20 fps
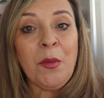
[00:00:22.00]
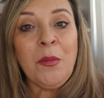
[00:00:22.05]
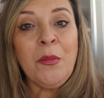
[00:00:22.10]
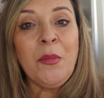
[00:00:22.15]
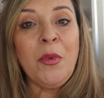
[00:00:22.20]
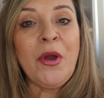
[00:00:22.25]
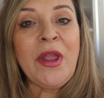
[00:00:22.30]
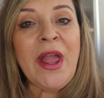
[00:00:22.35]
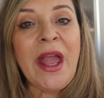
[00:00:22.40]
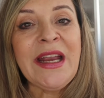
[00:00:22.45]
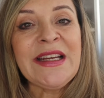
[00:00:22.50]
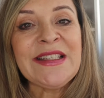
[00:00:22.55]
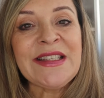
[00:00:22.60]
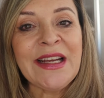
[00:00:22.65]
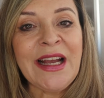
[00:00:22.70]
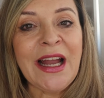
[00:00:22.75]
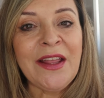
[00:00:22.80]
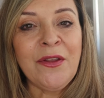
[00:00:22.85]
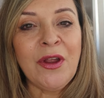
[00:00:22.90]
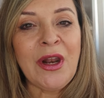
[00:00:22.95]
Voy a ir
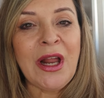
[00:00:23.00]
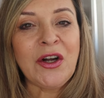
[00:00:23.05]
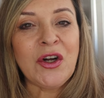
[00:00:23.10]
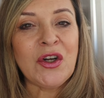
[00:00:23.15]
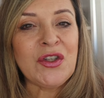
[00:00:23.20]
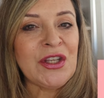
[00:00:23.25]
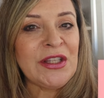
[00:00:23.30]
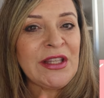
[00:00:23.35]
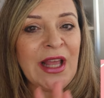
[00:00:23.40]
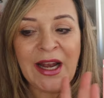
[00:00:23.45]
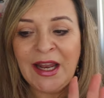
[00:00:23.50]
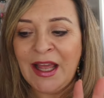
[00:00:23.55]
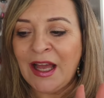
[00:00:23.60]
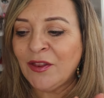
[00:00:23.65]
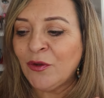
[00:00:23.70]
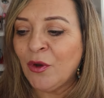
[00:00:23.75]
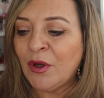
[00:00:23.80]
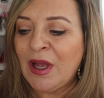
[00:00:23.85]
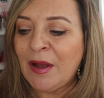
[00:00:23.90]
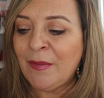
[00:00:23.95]
sacando las cositas
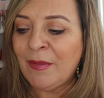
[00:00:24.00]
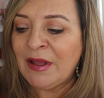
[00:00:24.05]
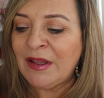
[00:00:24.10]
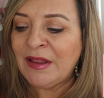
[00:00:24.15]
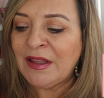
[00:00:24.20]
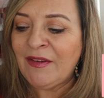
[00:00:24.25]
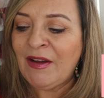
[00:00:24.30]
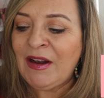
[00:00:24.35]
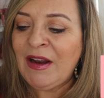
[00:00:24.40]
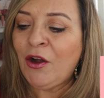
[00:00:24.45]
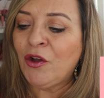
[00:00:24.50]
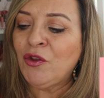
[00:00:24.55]
aleatoriamente, ¿vale?